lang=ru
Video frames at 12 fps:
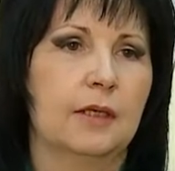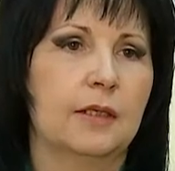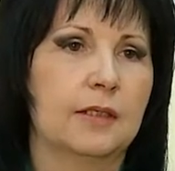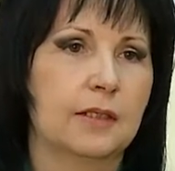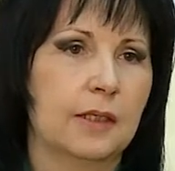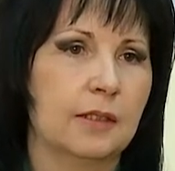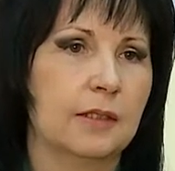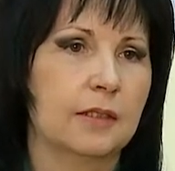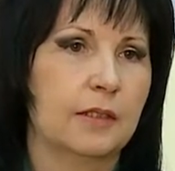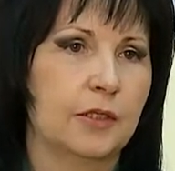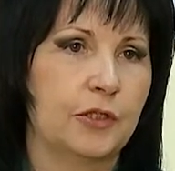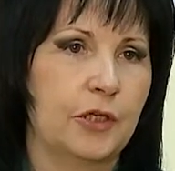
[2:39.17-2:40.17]
за
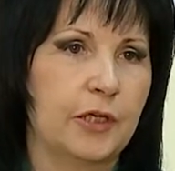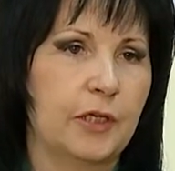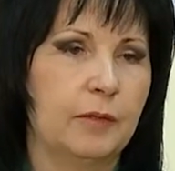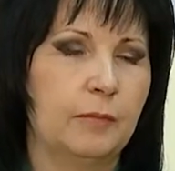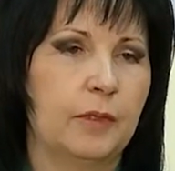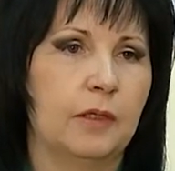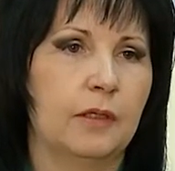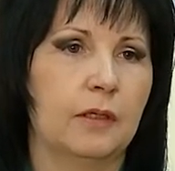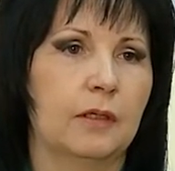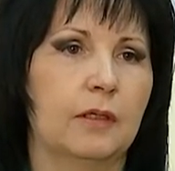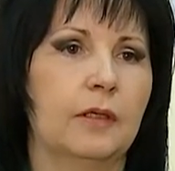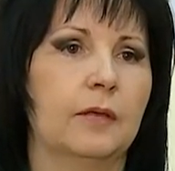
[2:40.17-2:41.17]
назначением
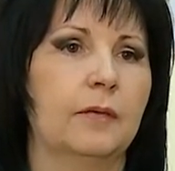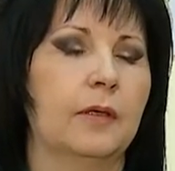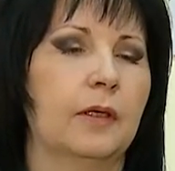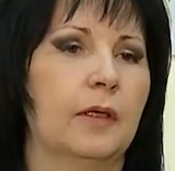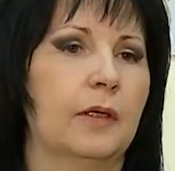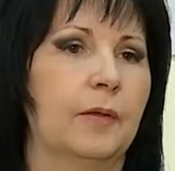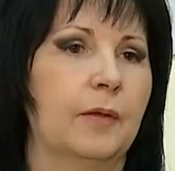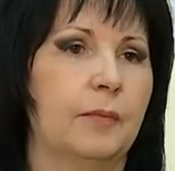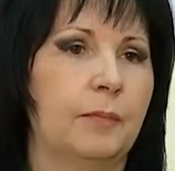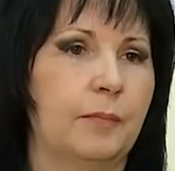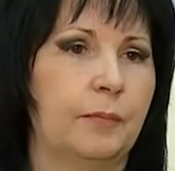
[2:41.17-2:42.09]
или э,